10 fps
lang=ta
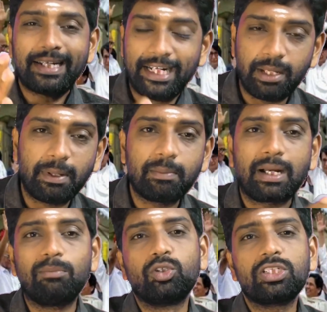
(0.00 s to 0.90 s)
ரெண்டு பேரும்
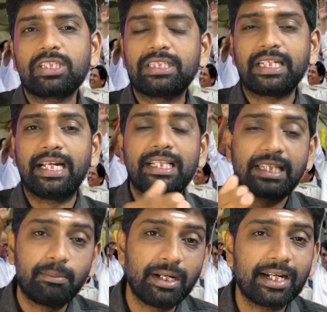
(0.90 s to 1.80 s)
கம்யூனிஸ்ட் கட்சிகள்
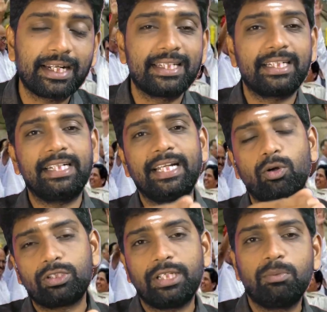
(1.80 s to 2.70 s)
தமிழ்நாட்டில் எடுத்துக்கிட்டீங்கன்னா ஒரு